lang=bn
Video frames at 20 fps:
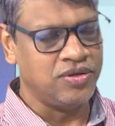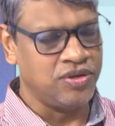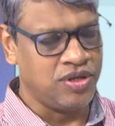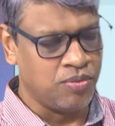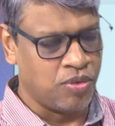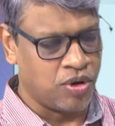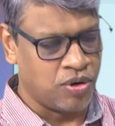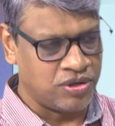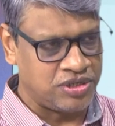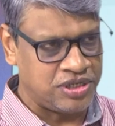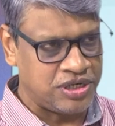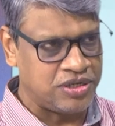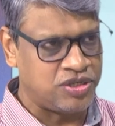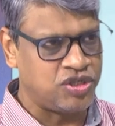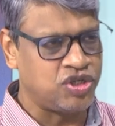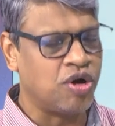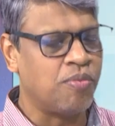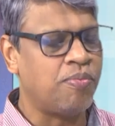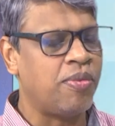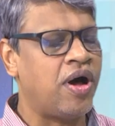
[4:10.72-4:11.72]
যদি
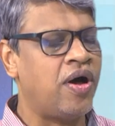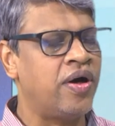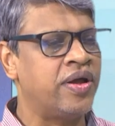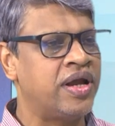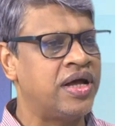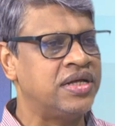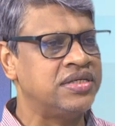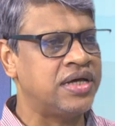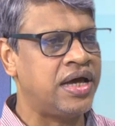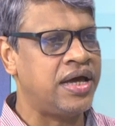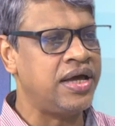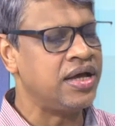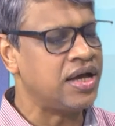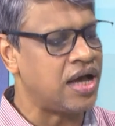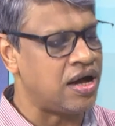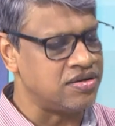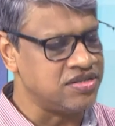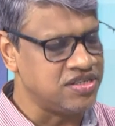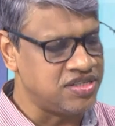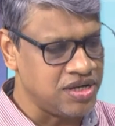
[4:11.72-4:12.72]
মনোচিকিৎসক পাওয়া না যায়
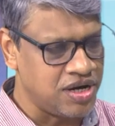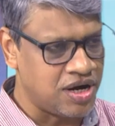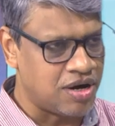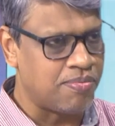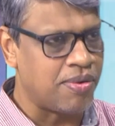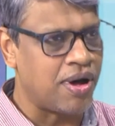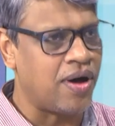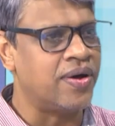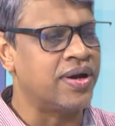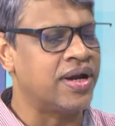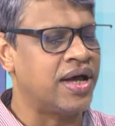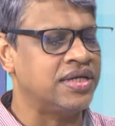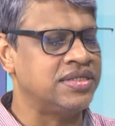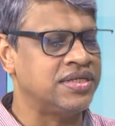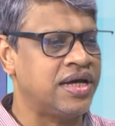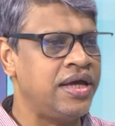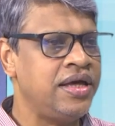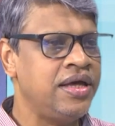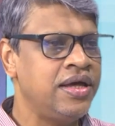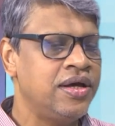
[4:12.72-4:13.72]
কাউন্সিলর পাওয়া না
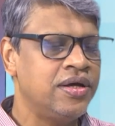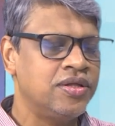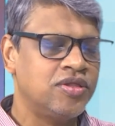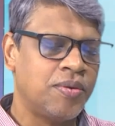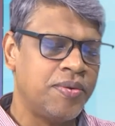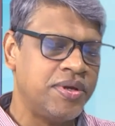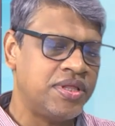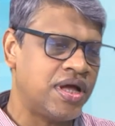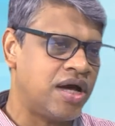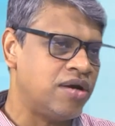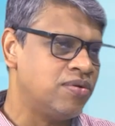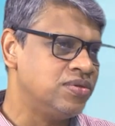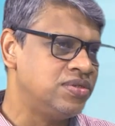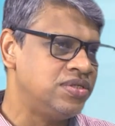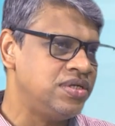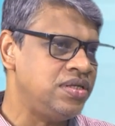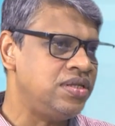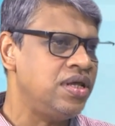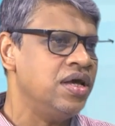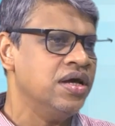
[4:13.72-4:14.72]
যায় তবে তার
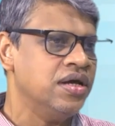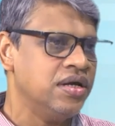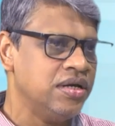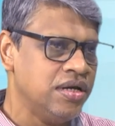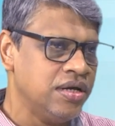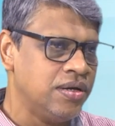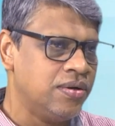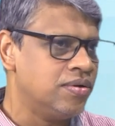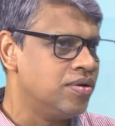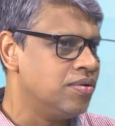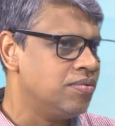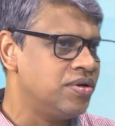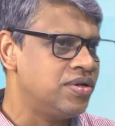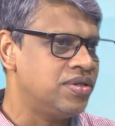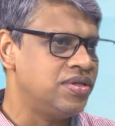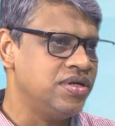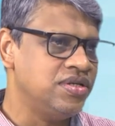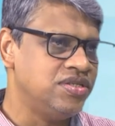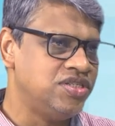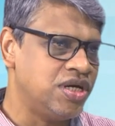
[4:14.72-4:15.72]
উচিত
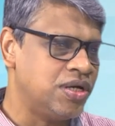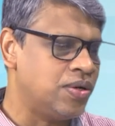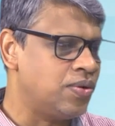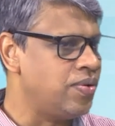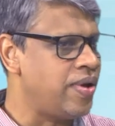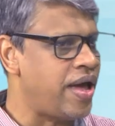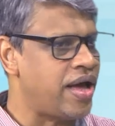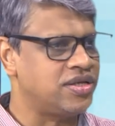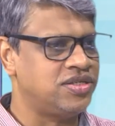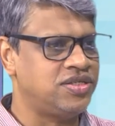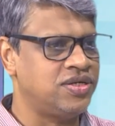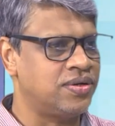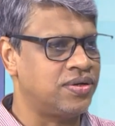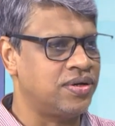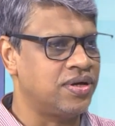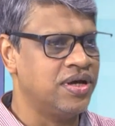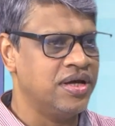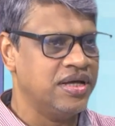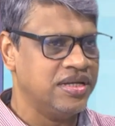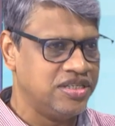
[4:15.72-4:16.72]
নিকটবর্তী যে কোনো একজন
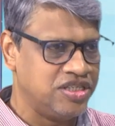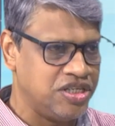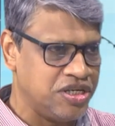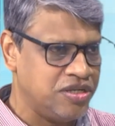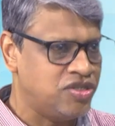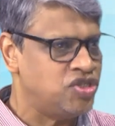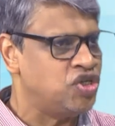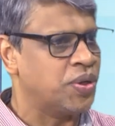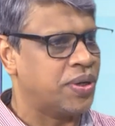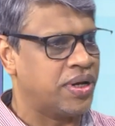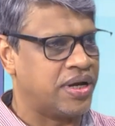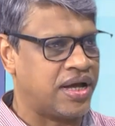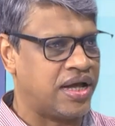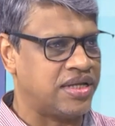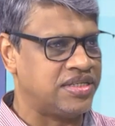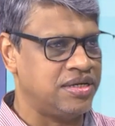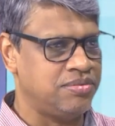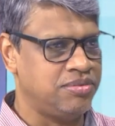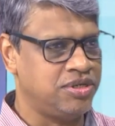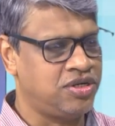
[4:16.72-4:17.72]
চিকিৎসকের
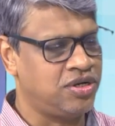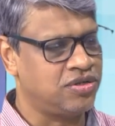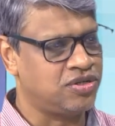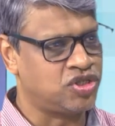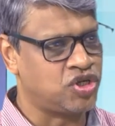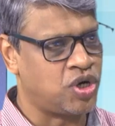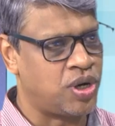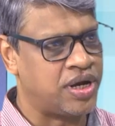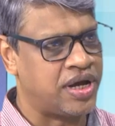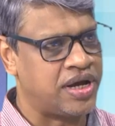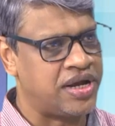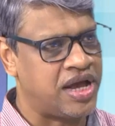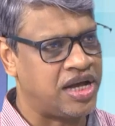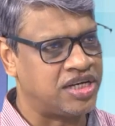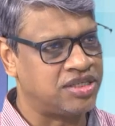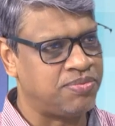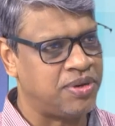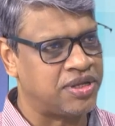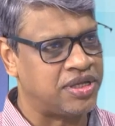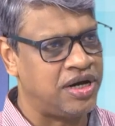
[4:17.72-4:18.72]
কাছে বিশেষত সরকারি
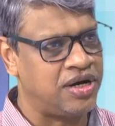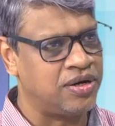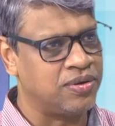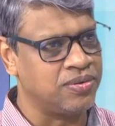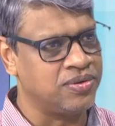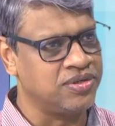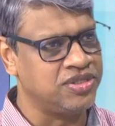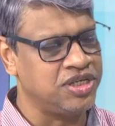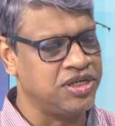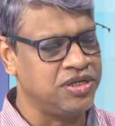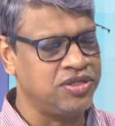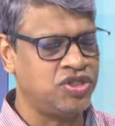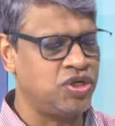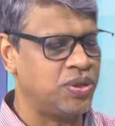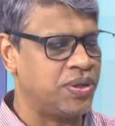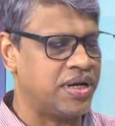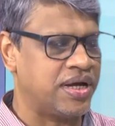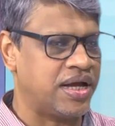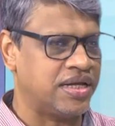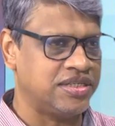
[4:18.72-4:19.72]
হাসপাতালের কোনো
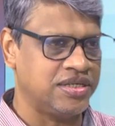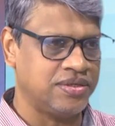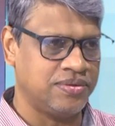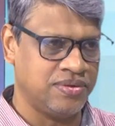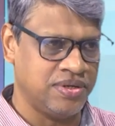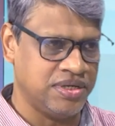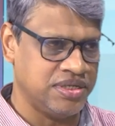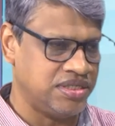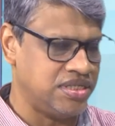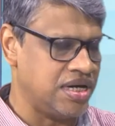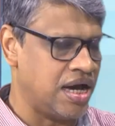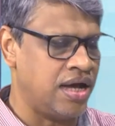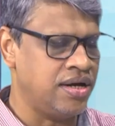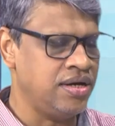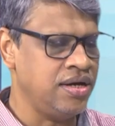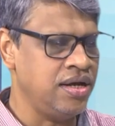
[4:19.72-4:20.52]
চিকিৎসকের কাছে যদি তিনি যান